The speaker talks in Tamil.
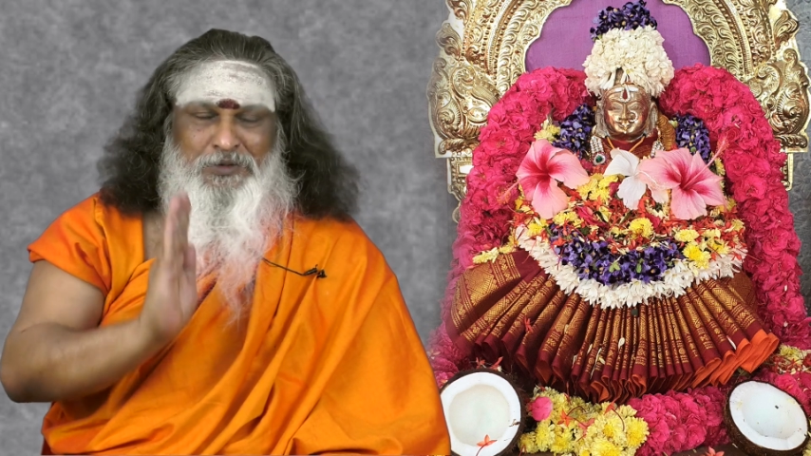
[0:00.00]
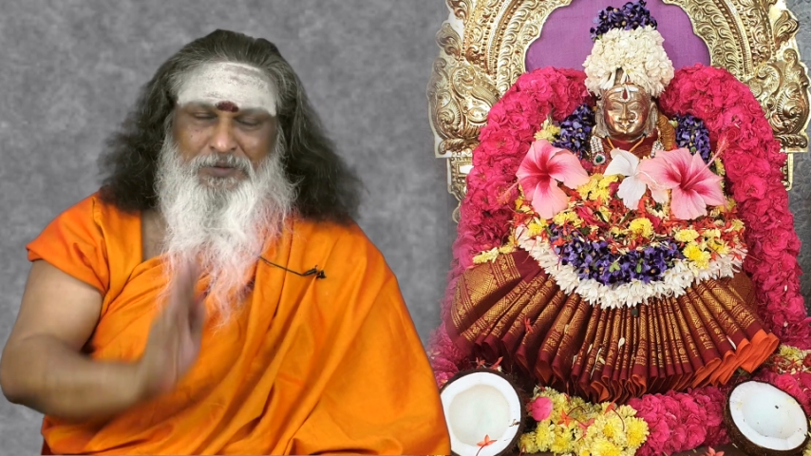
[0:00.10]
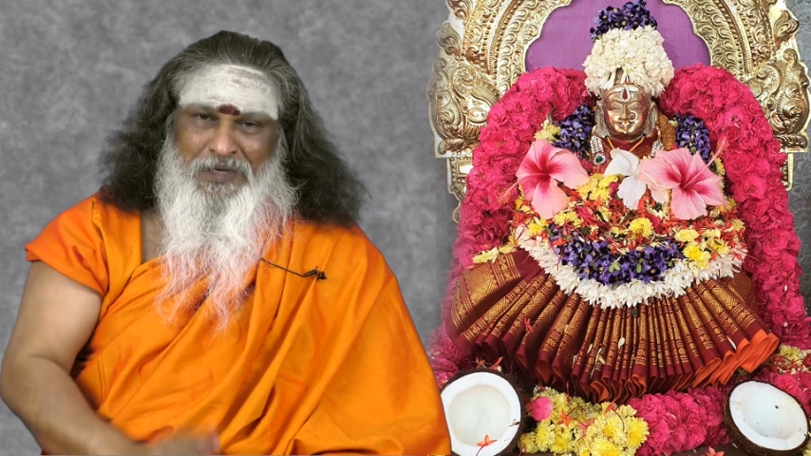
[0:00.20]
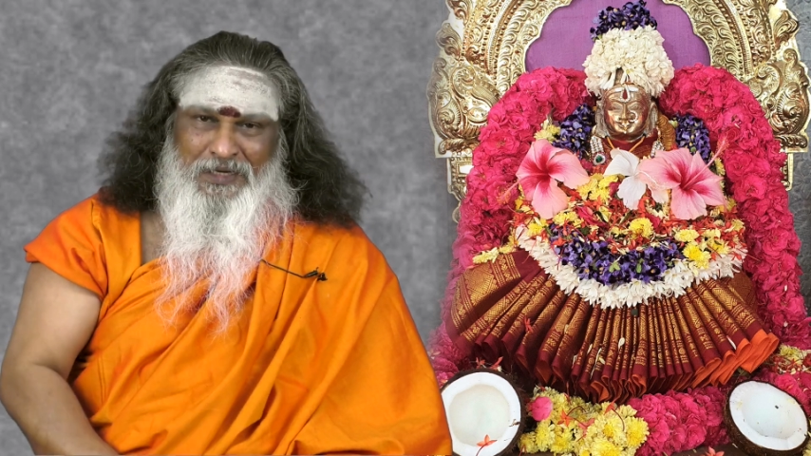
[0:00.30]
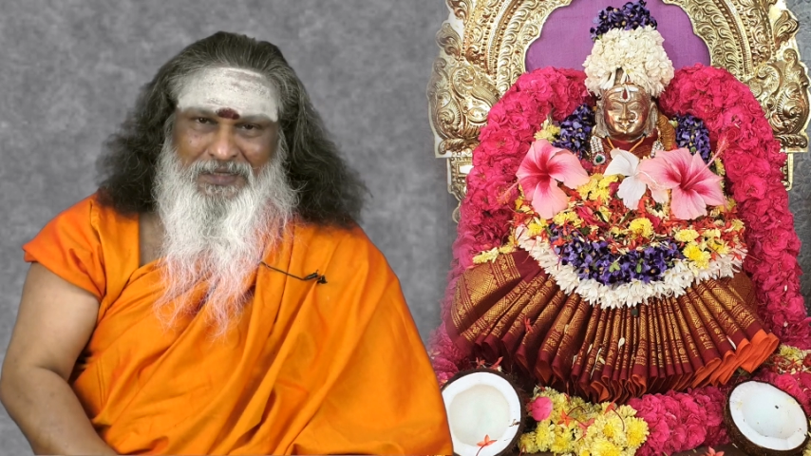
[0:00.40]
கொண்டு
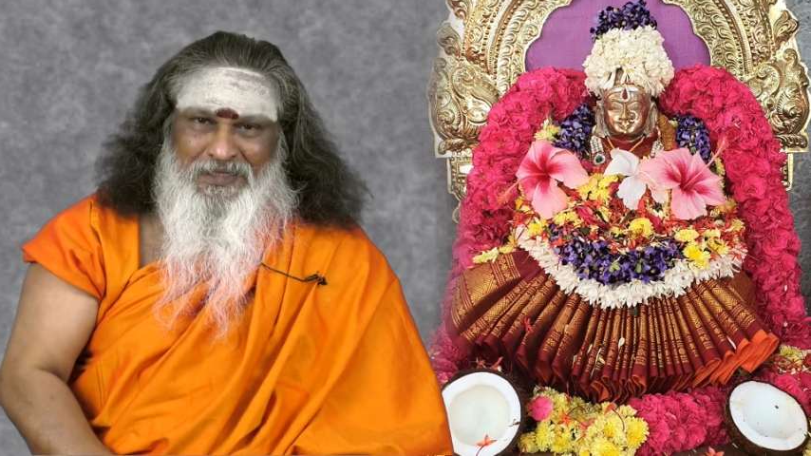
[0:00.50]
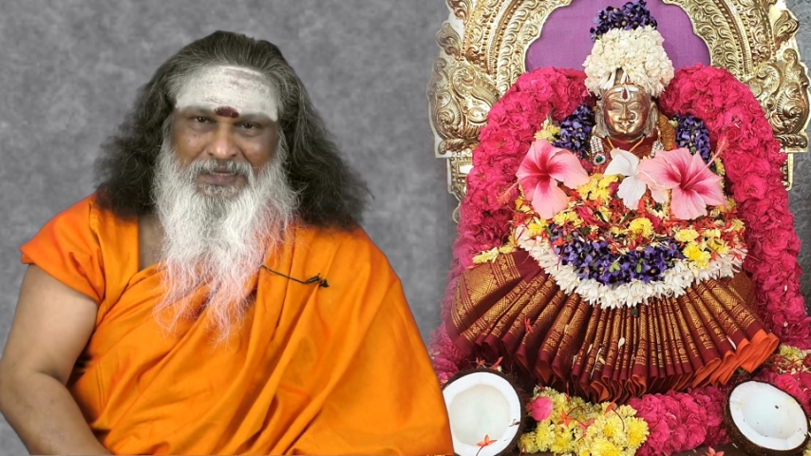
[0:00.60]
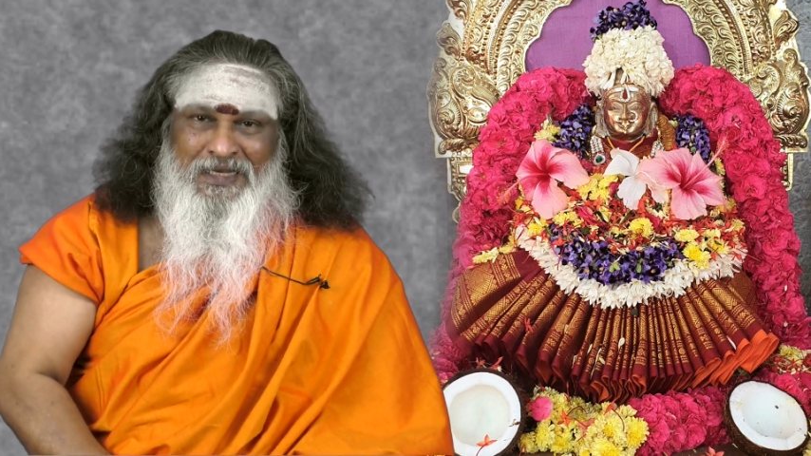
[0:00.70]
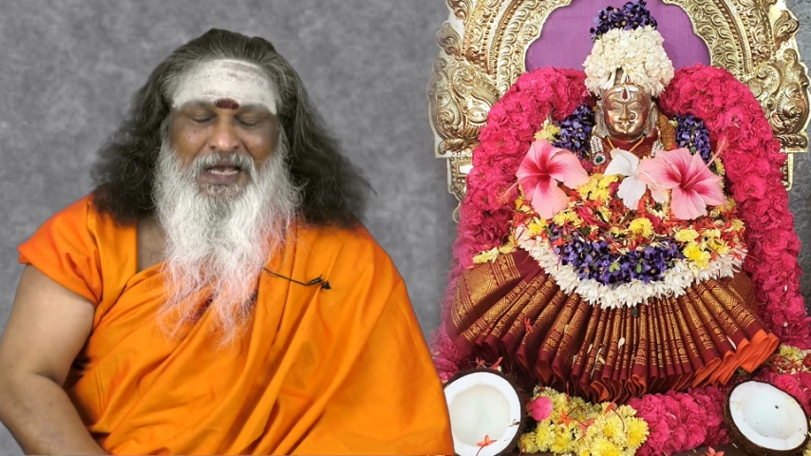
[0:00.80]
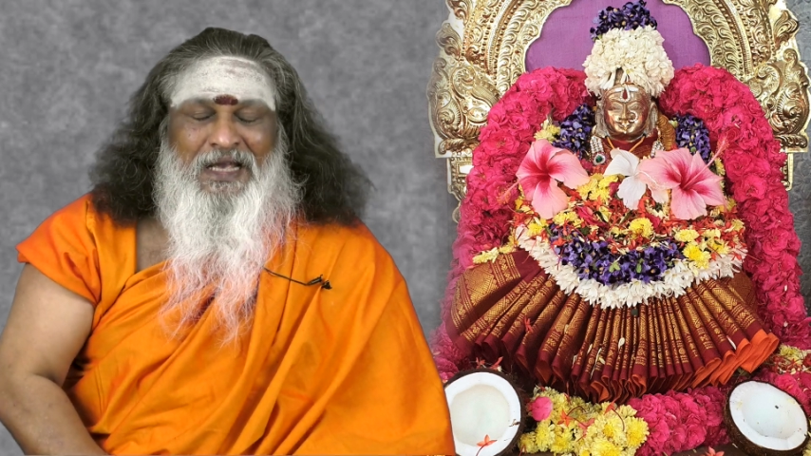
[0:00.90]
வாருங்கள்
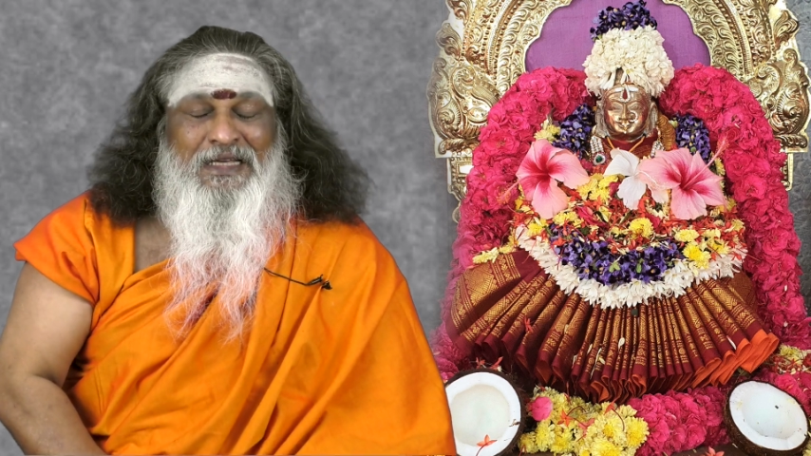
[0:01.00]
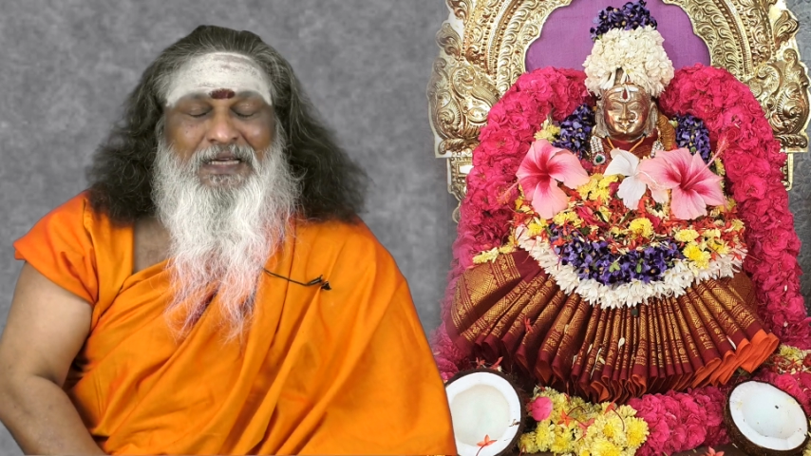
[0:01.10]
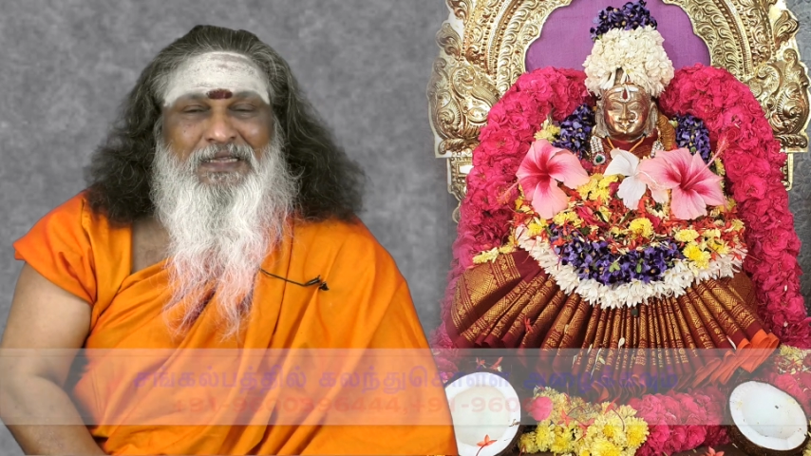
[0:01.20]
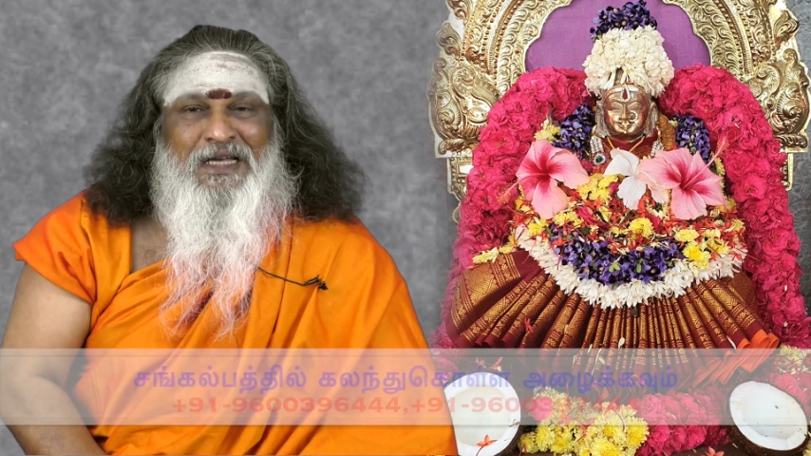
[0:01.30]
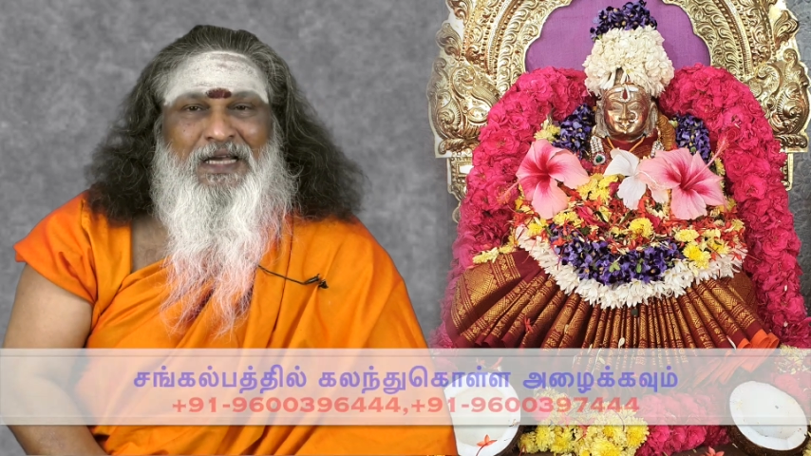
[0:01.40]

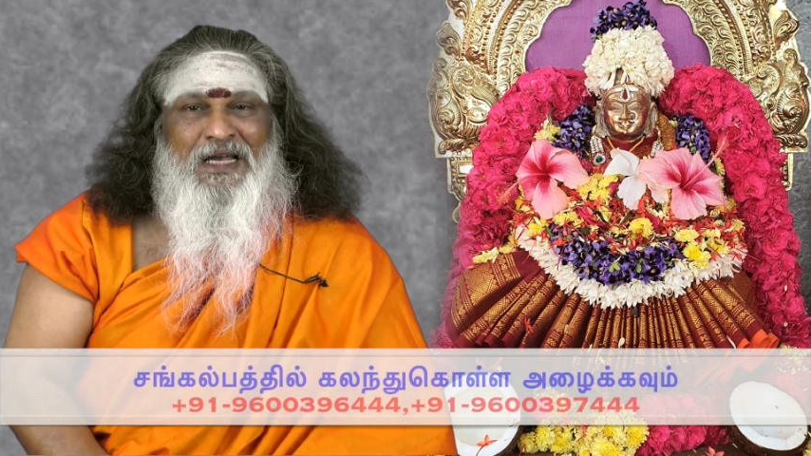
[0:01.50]
இந்த